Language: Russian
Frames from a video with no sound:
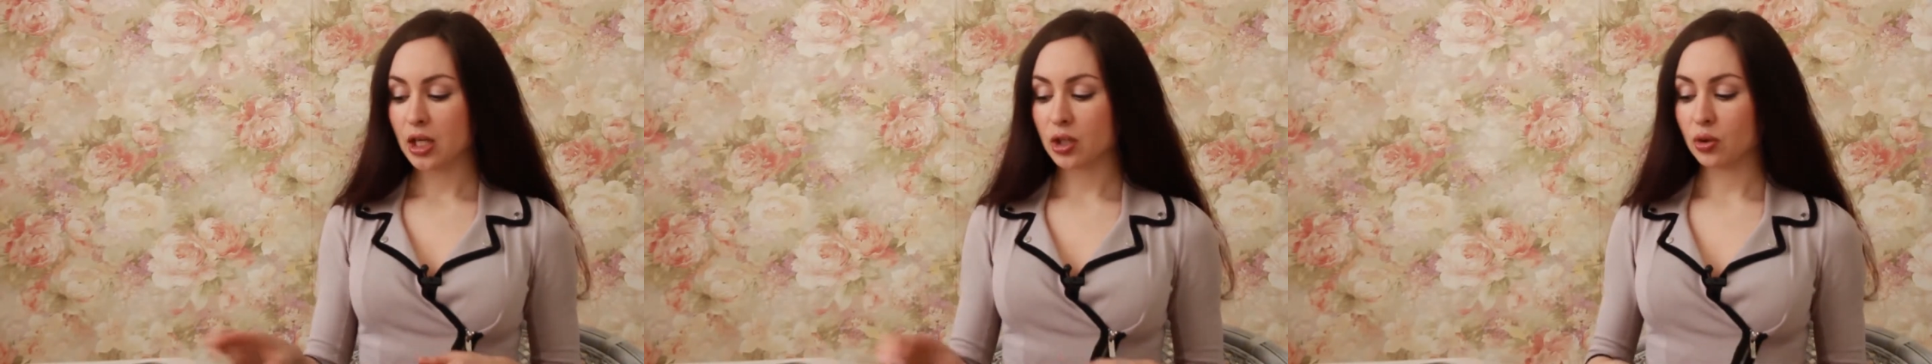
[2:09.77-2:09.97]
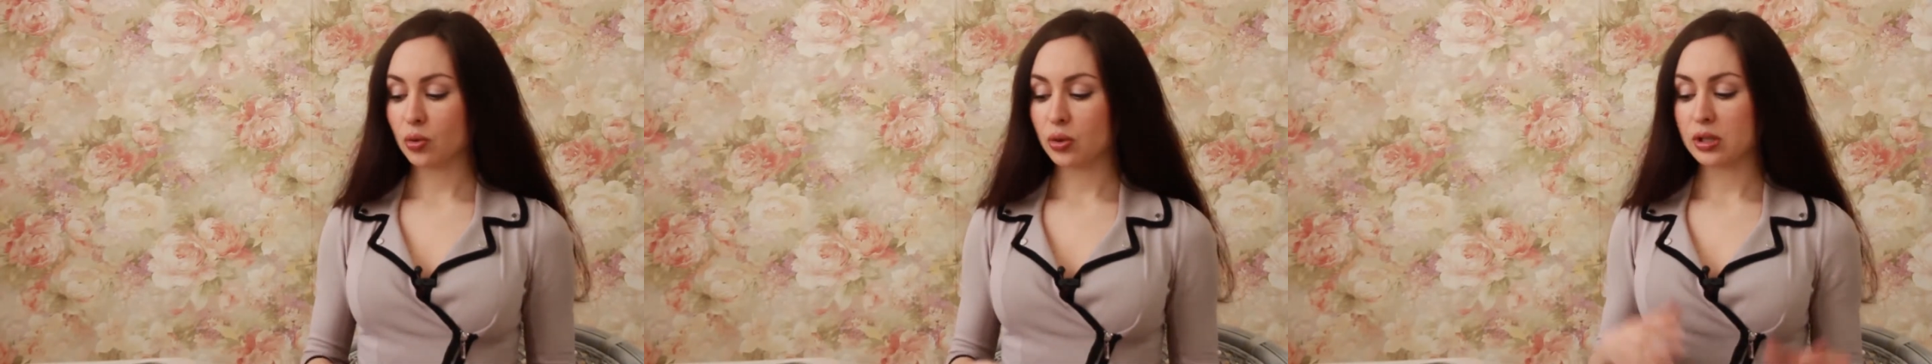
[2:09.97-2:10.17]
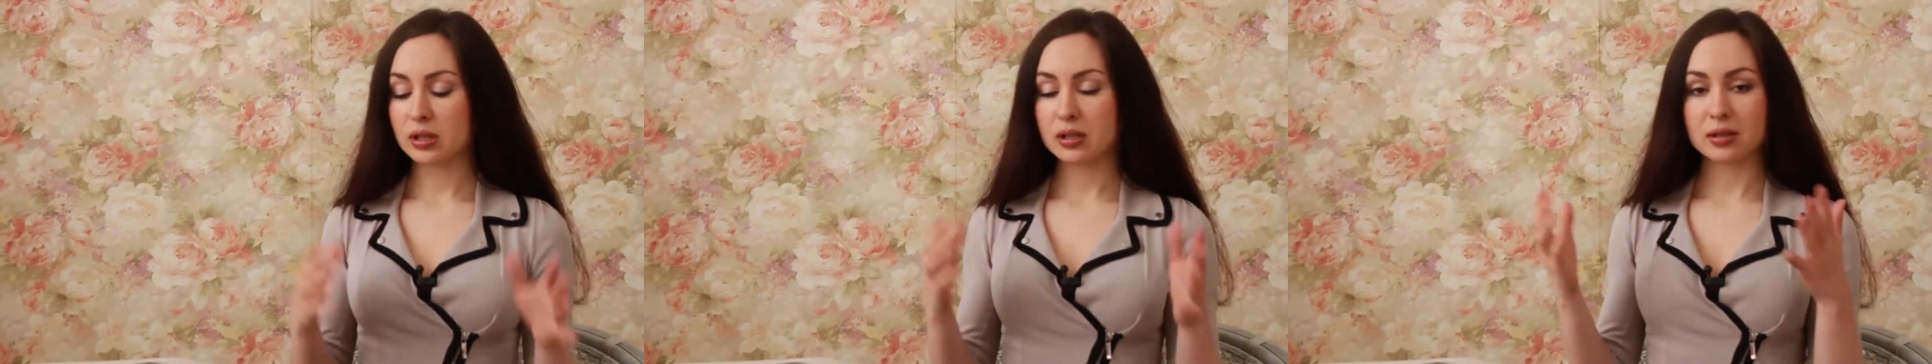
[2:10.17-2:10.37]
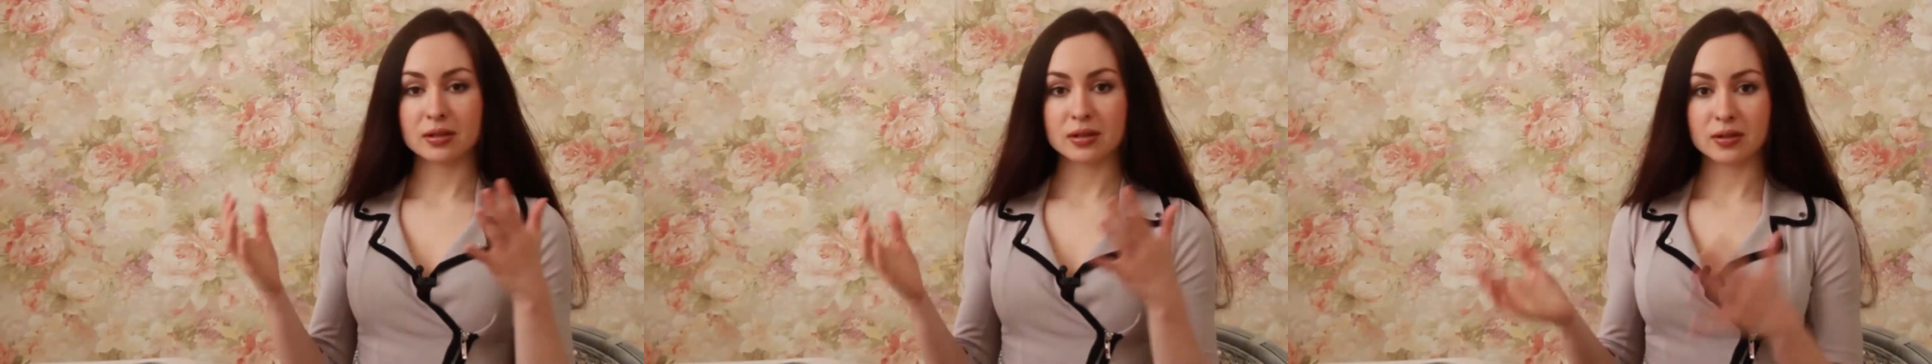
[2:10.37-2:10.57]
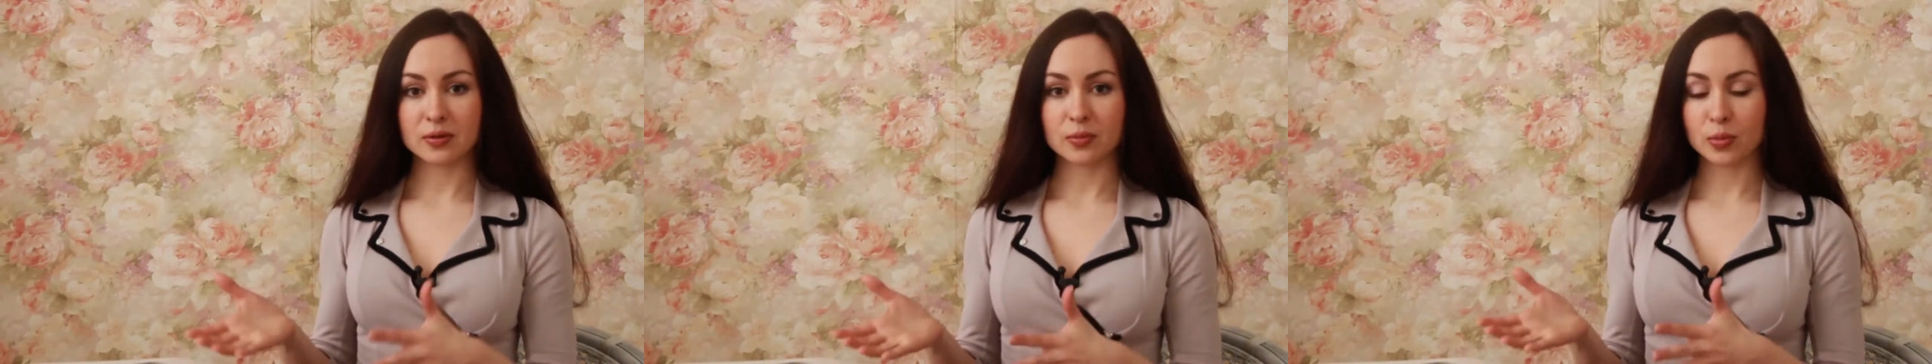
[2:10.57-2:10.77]
то есть,
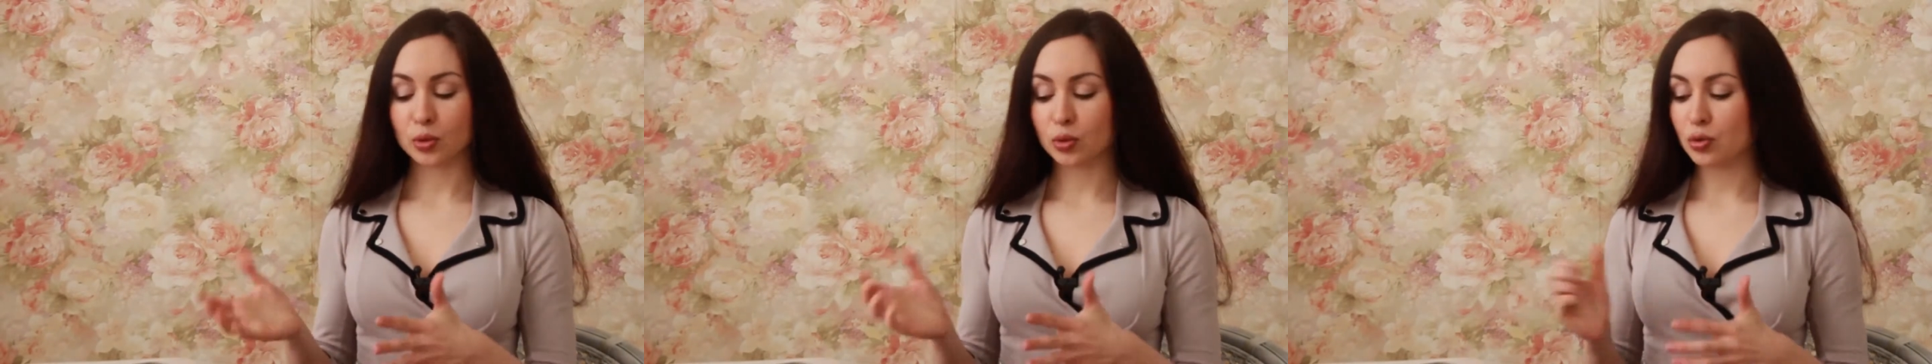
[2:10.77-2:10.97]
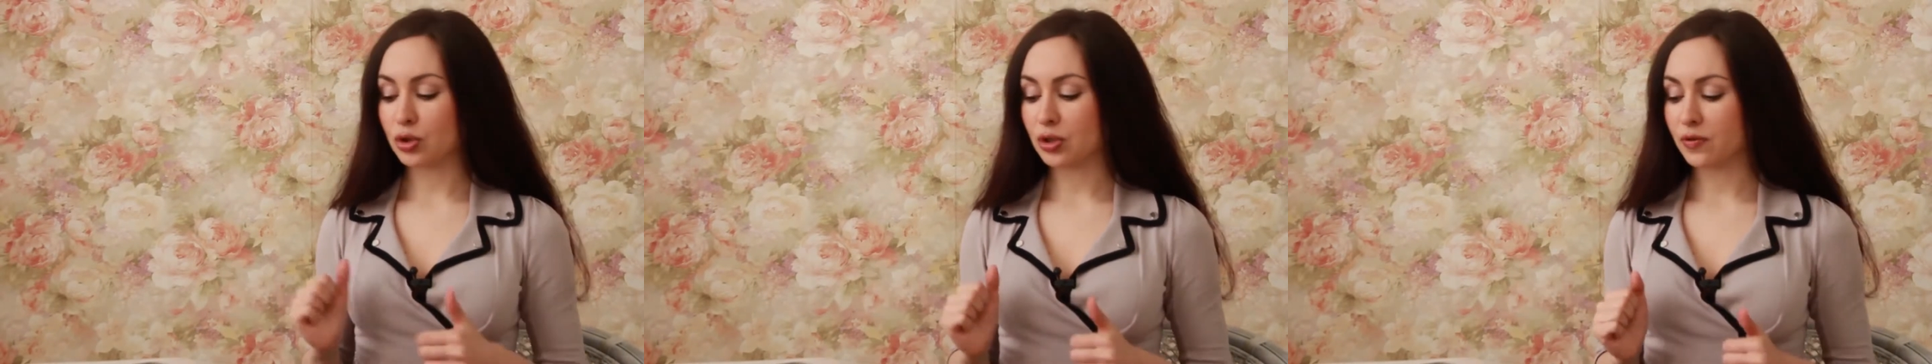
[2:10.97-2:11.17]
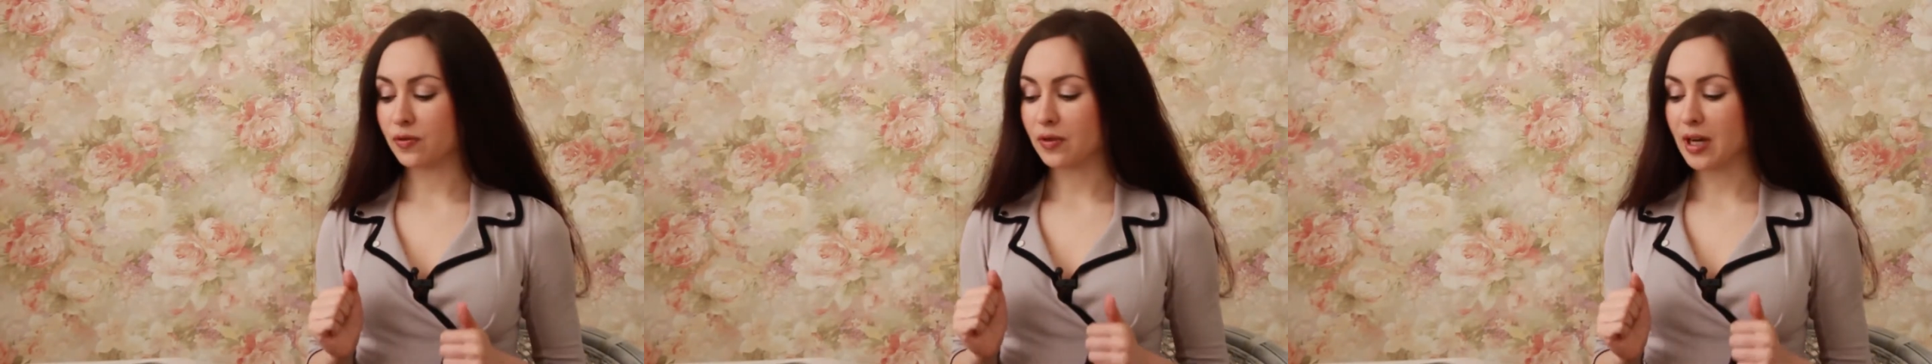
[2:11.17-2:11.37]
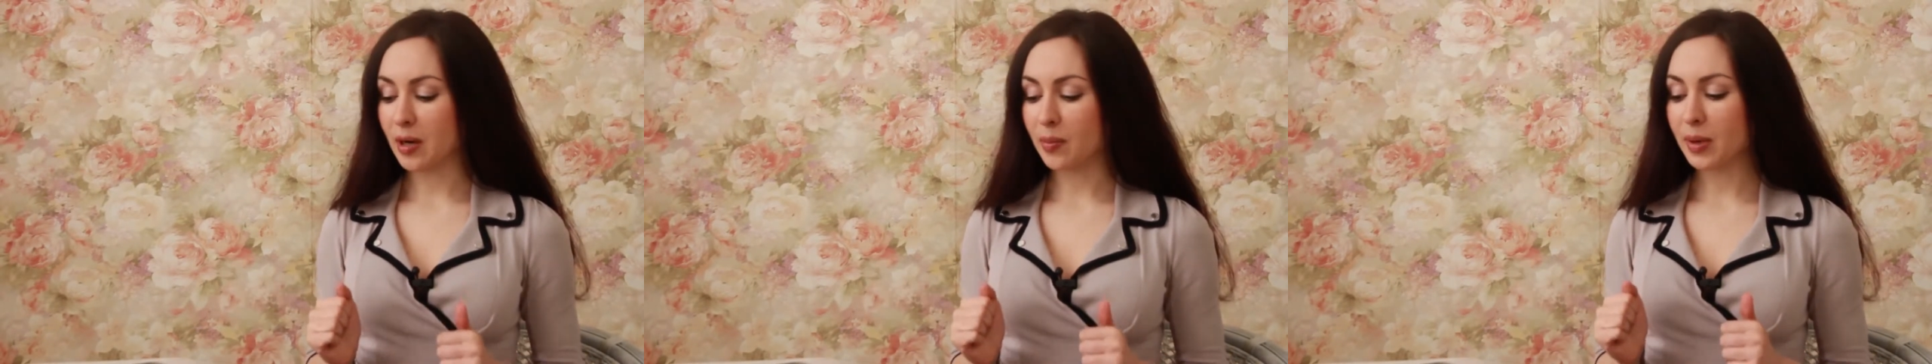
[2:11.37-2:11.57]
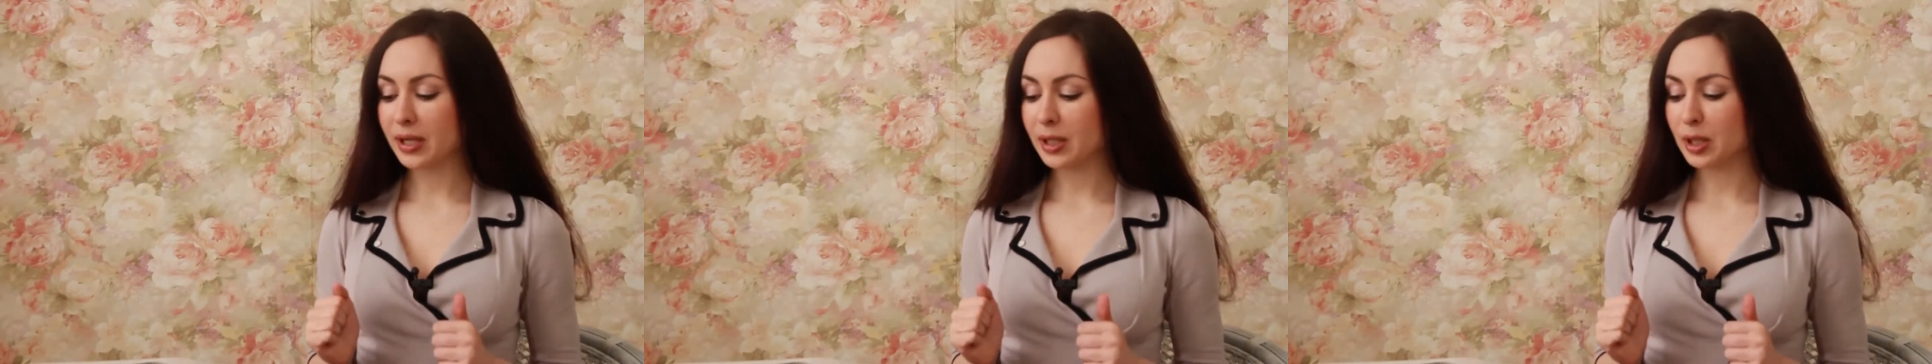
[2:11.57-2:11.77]
э, будучи в
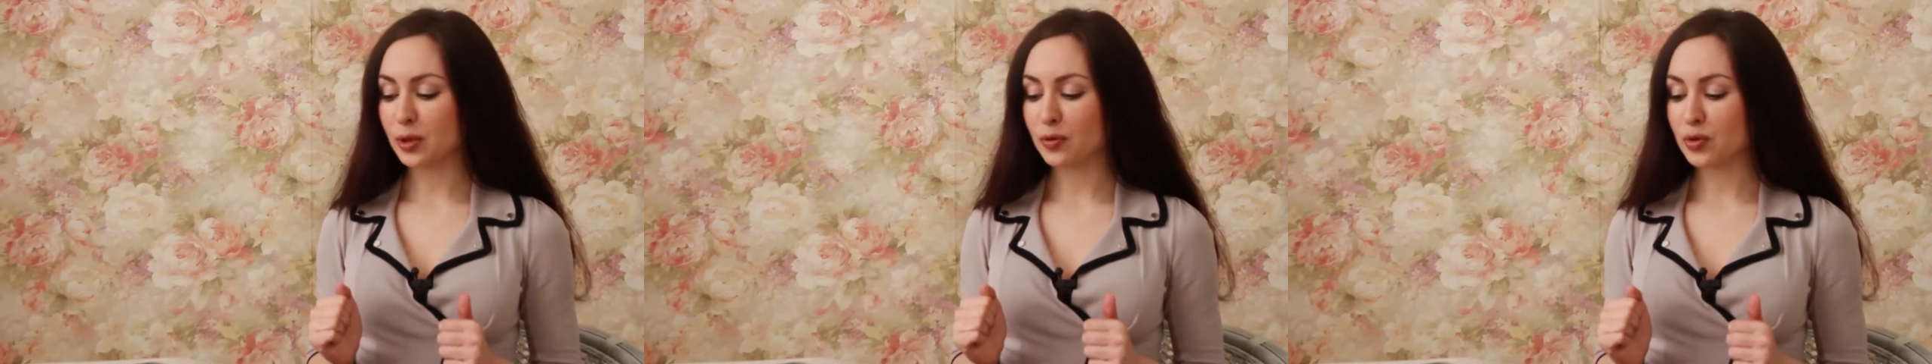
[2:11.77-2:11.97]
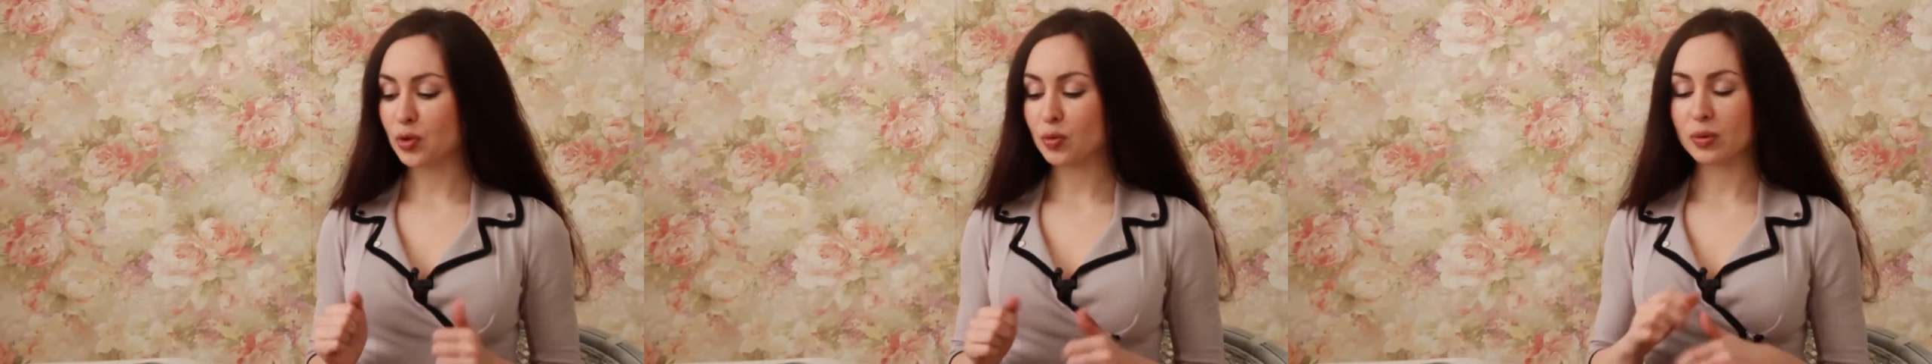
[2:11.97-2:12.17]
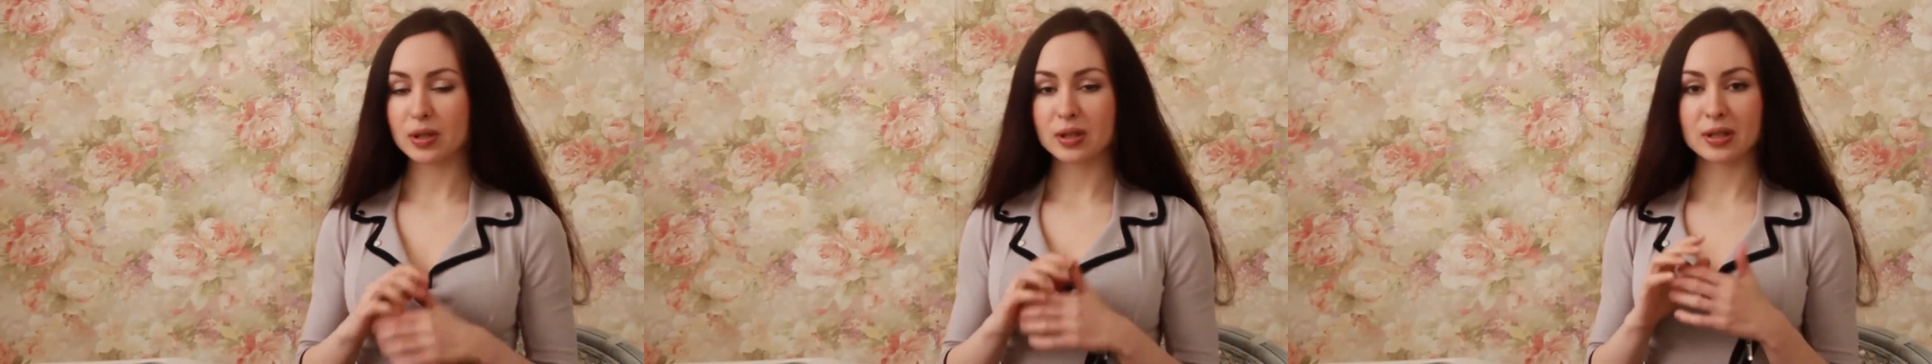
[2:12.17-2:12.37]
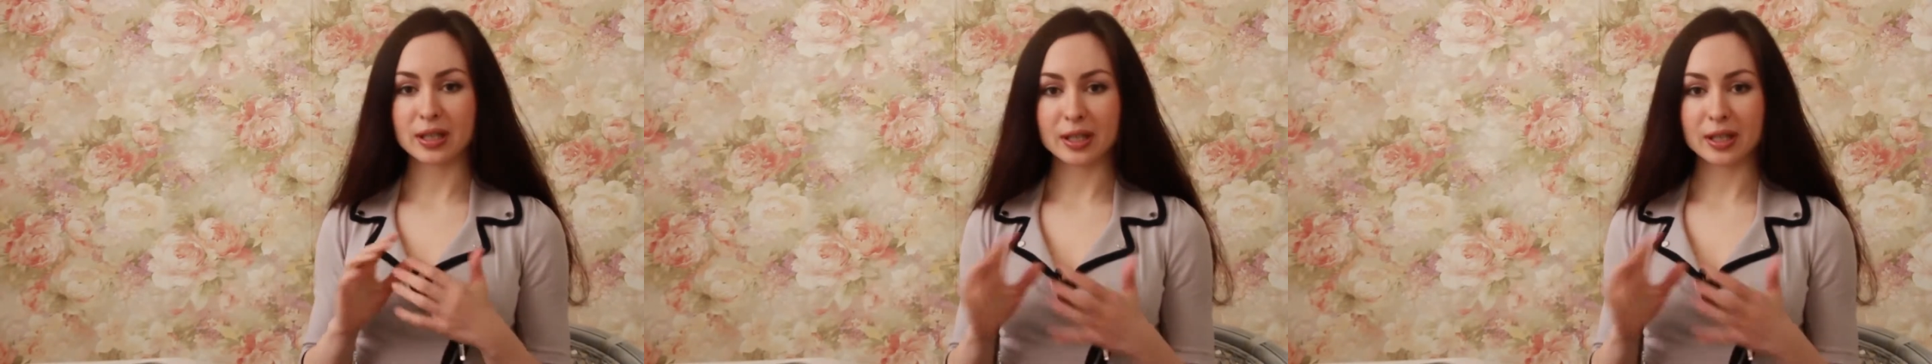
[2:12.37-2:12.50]
кармане или в сумке,